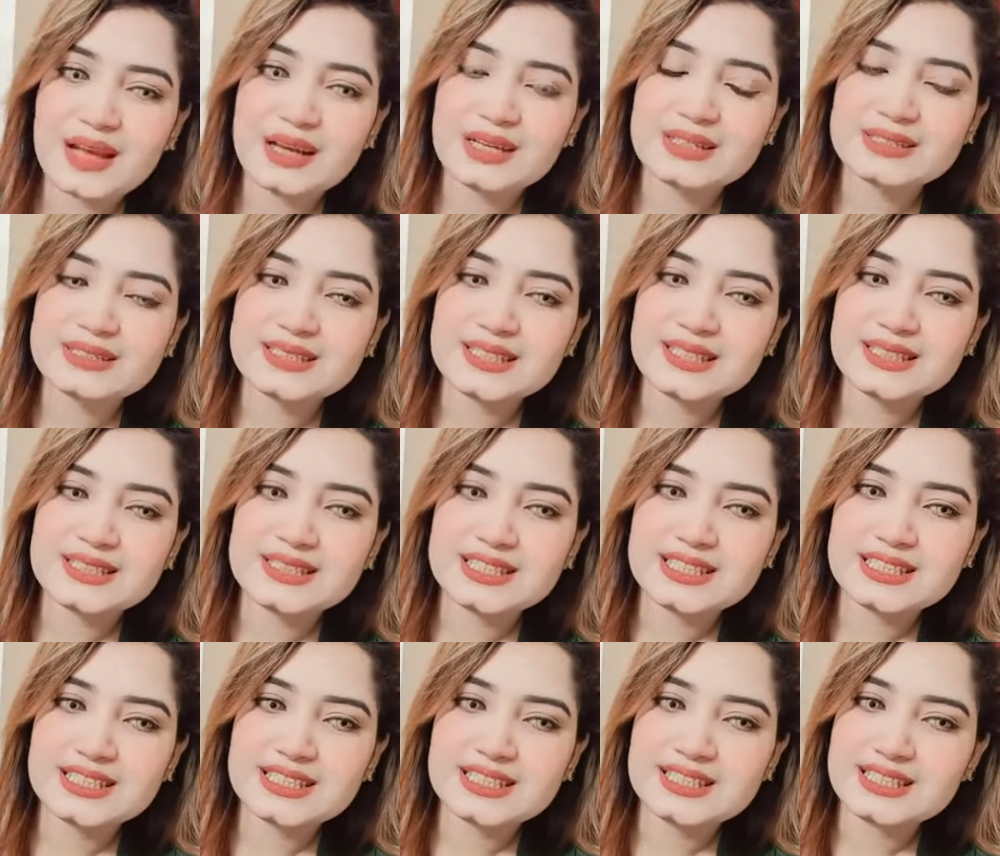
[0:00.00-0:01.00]

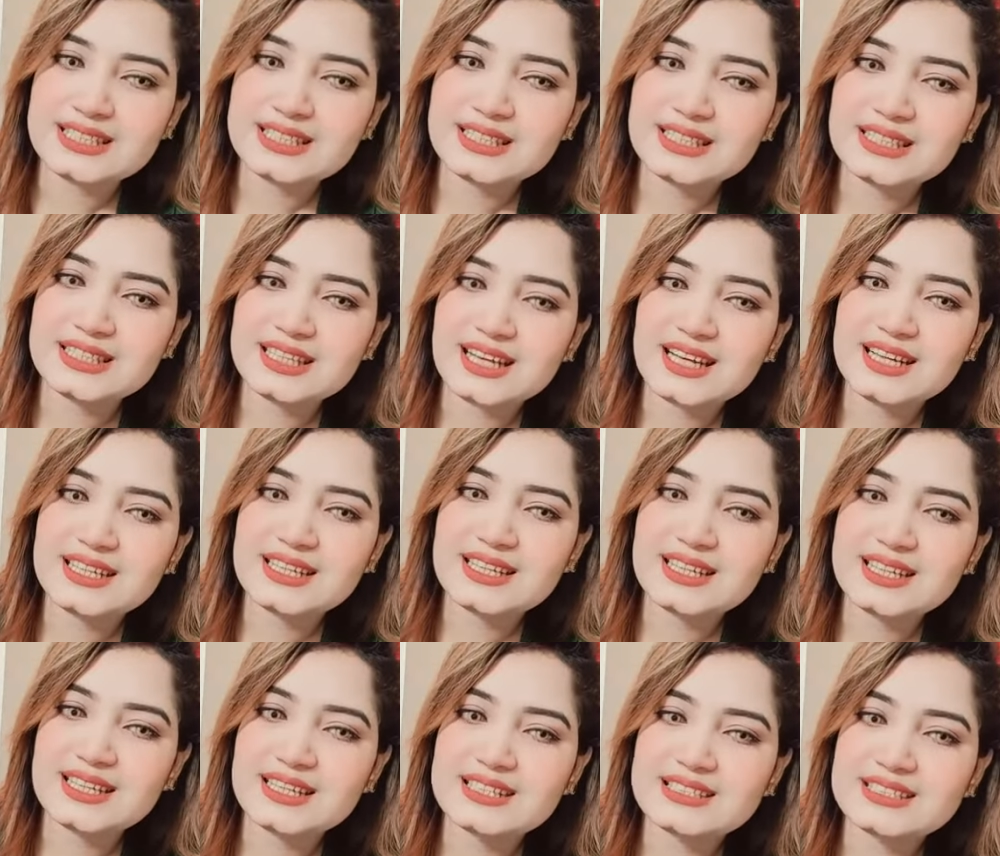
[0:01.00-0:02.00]
ড্রেসটার সাথে গ্রিন
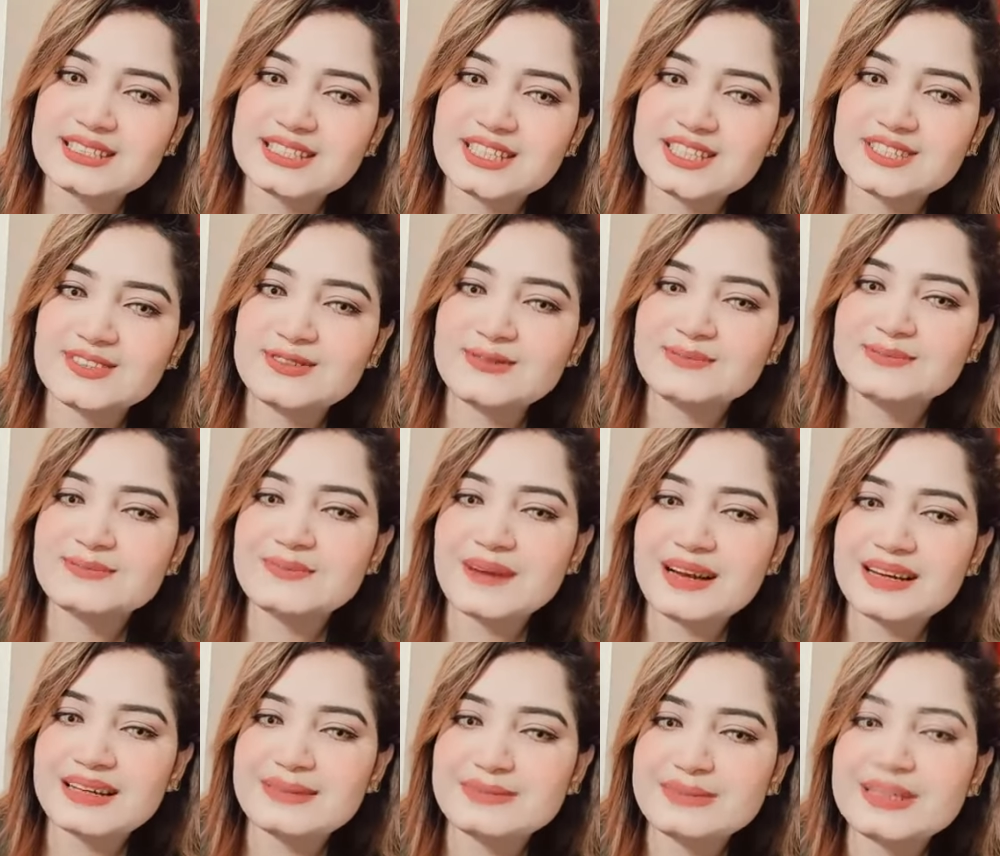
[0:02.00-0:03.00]
কালারের লেন্সটা খুব
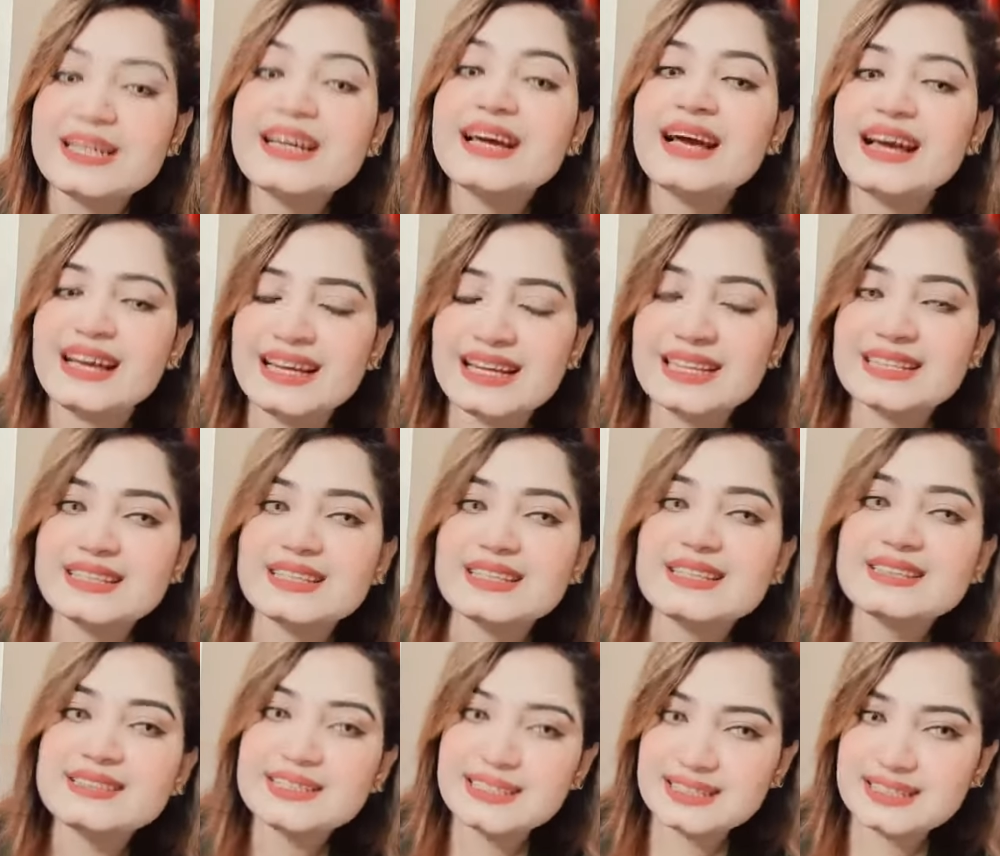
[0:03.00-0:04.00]
মানাবে হ্যাঁ
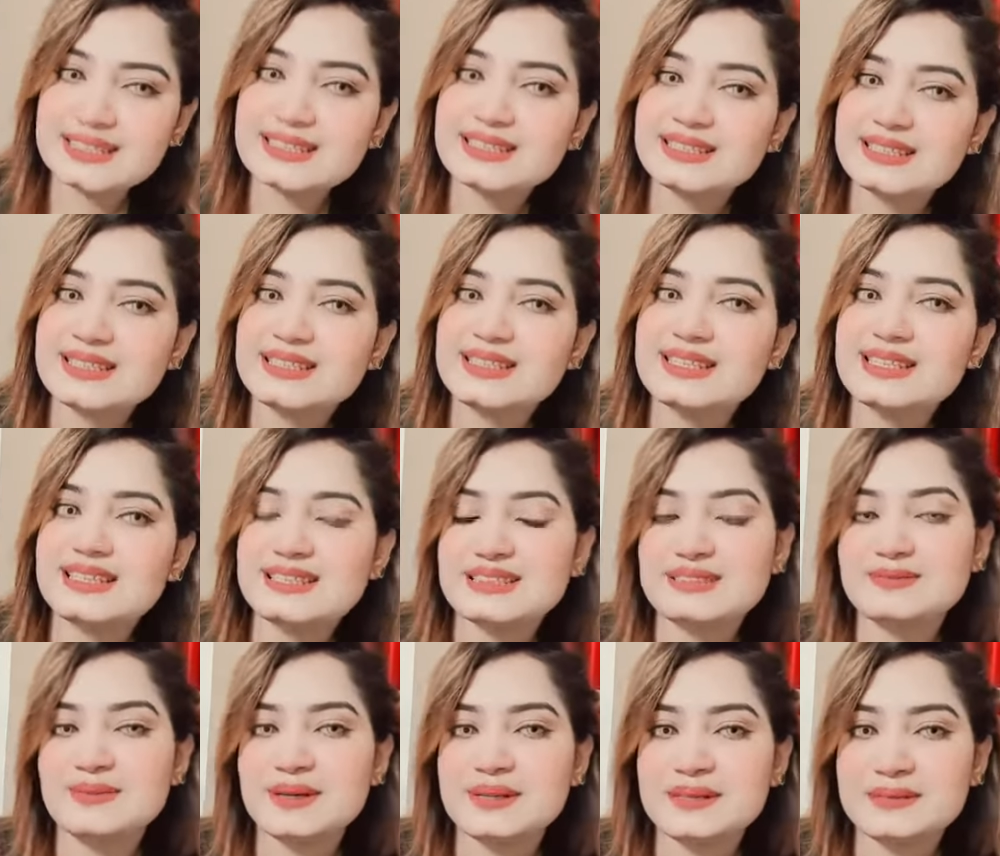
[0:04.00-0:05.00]
এইটার সাথে গ্রিন
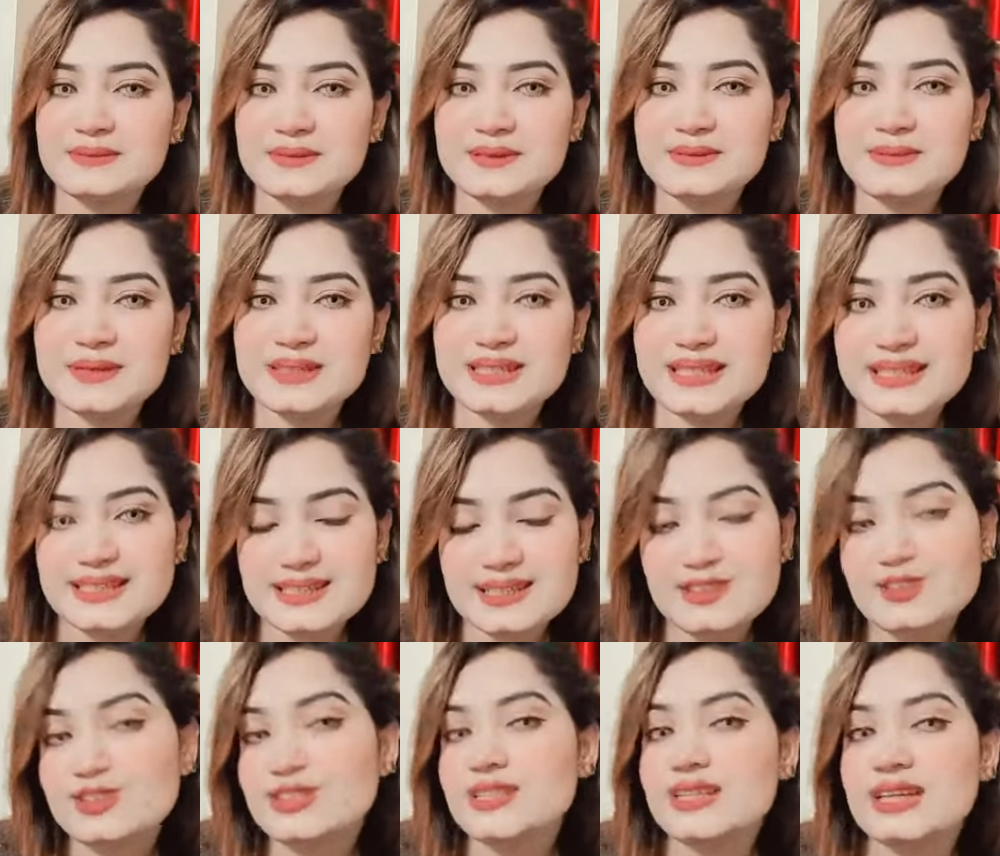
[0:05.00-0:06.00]
লেন্স বানাবে বাট এটা
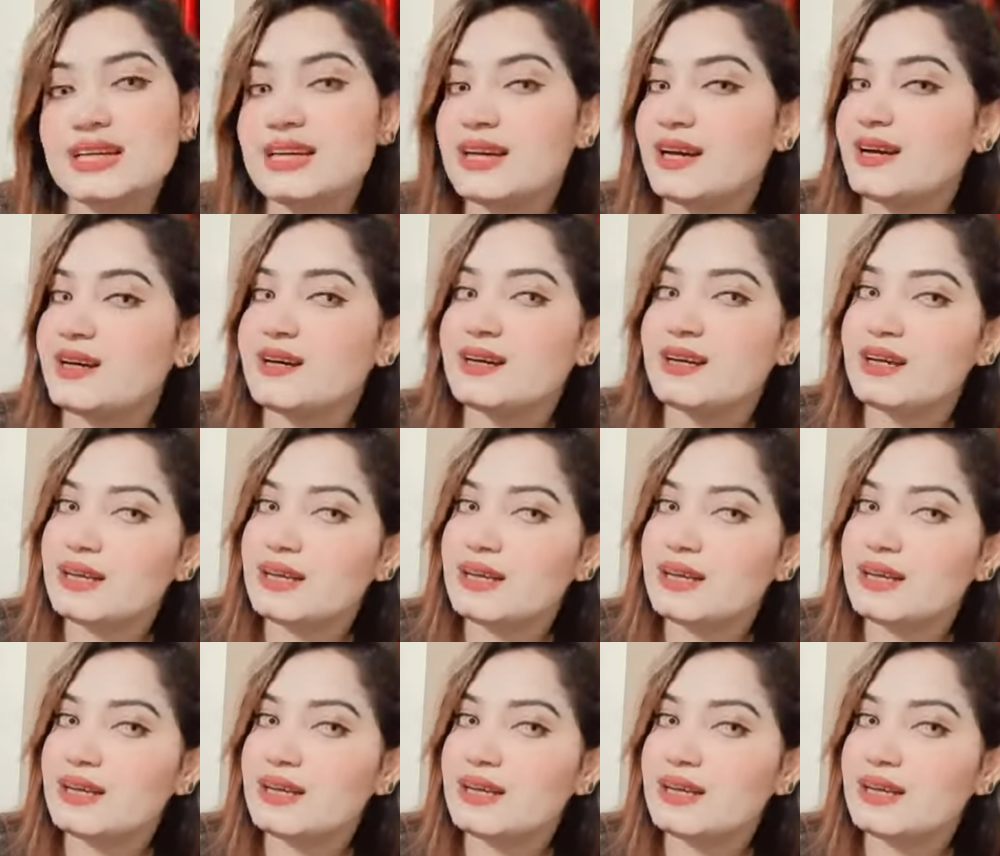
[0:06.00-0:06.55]
ওই যে নিহা